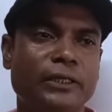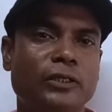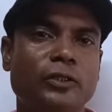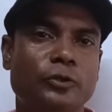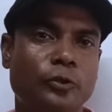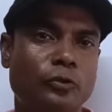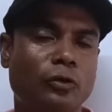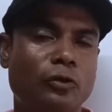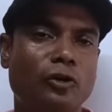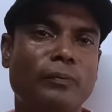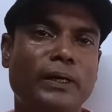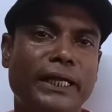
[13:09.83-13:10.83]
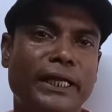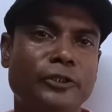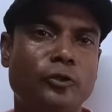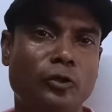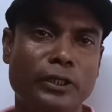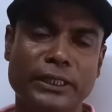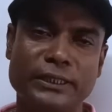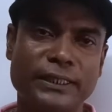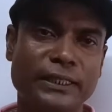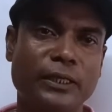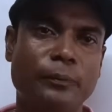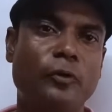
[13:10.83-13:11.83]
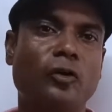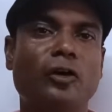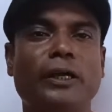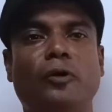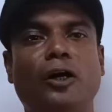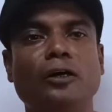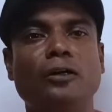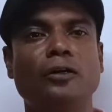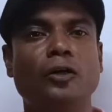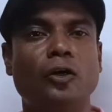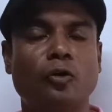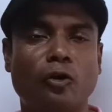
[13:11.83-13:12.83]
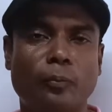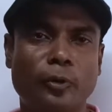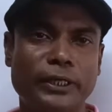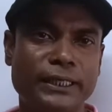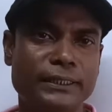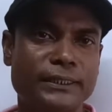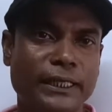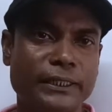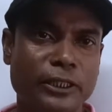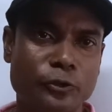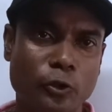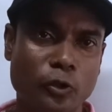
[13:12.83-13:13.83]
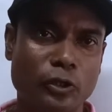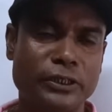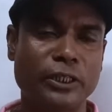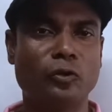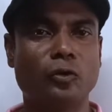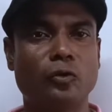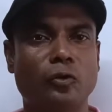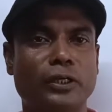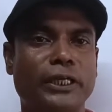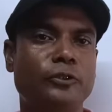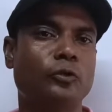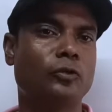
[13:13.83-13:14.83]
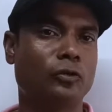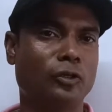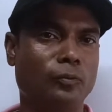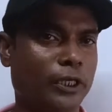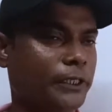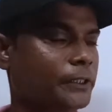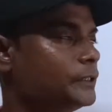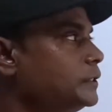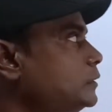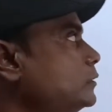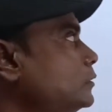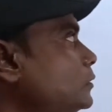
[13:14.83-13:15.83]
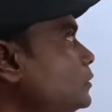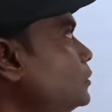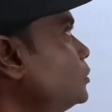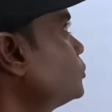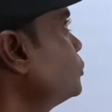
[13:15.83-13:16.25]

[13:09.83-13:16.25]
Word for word: সূক্ষ্মকোণ মানে ষোলো ডিগ্রি চাইতে বড় এবং নব্বই ডিগ্রি চাইতে ছোট যে কোনো কোণকে সূক্ষ্মকোণ বলে তো